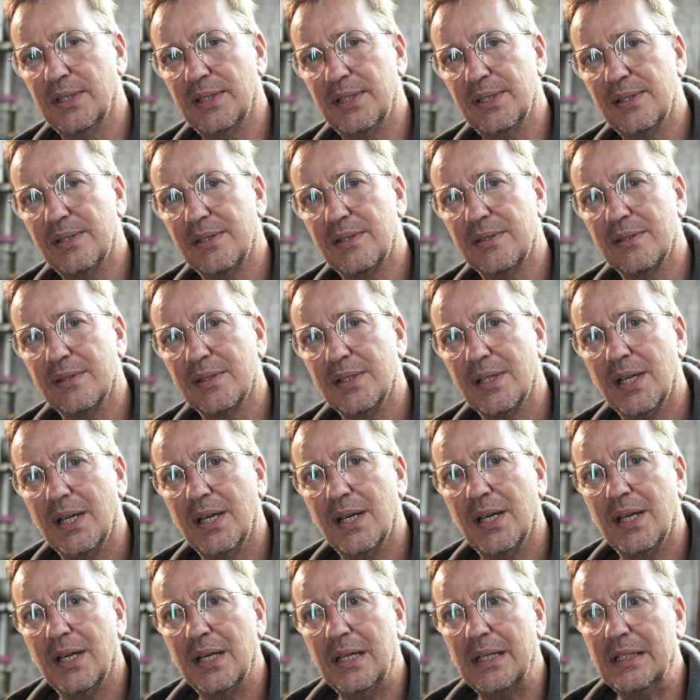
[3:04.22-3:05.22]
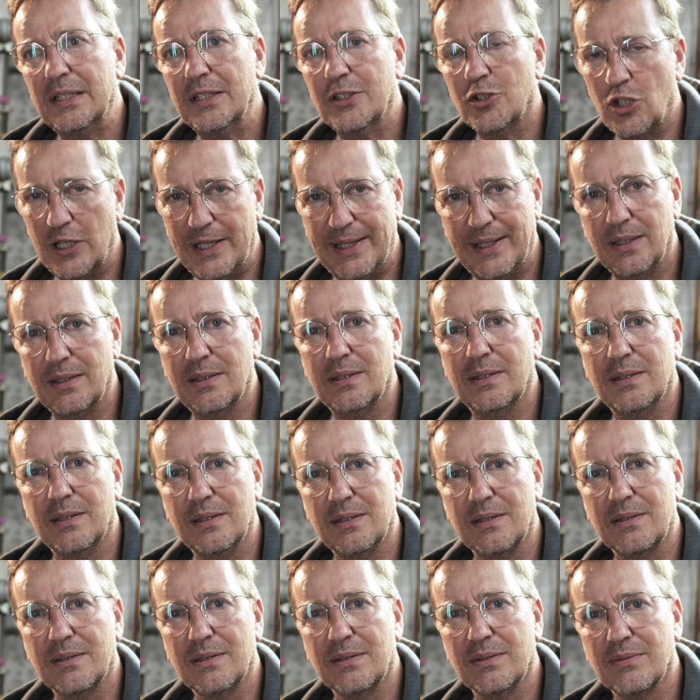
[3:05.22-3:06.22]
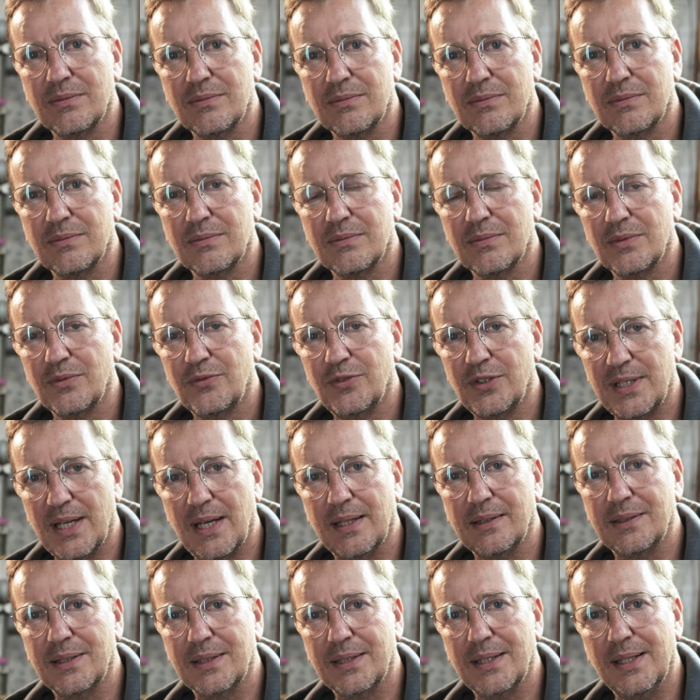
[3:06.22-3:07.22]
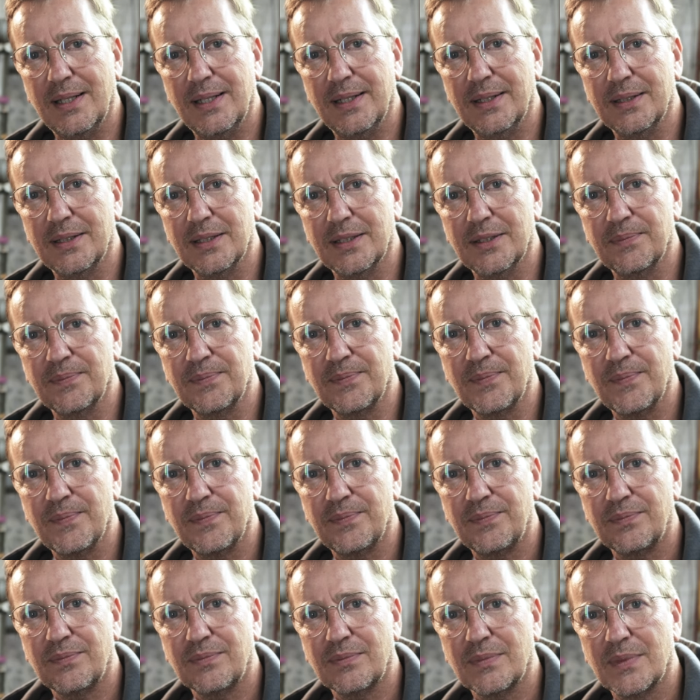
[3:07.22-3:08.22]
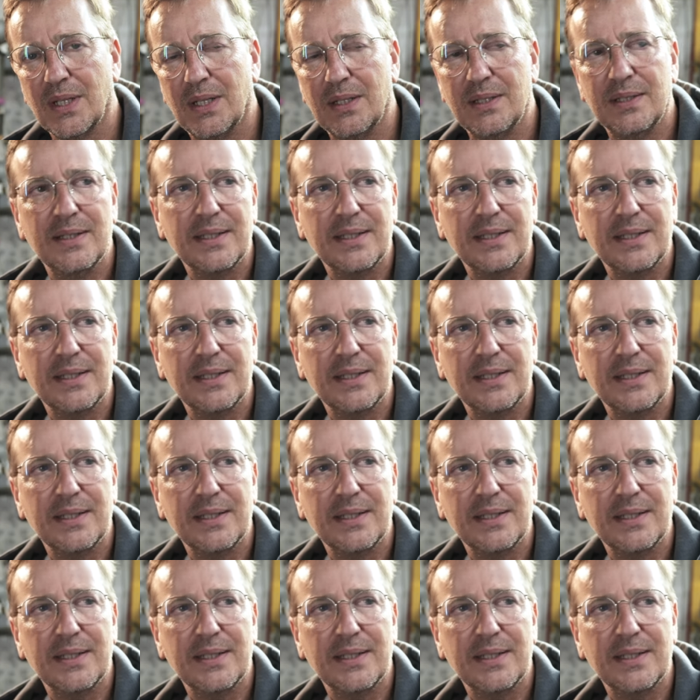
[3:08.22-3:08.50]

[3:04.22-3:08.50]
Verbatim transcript: ist, schlecht ist fürs harte Gelände. Es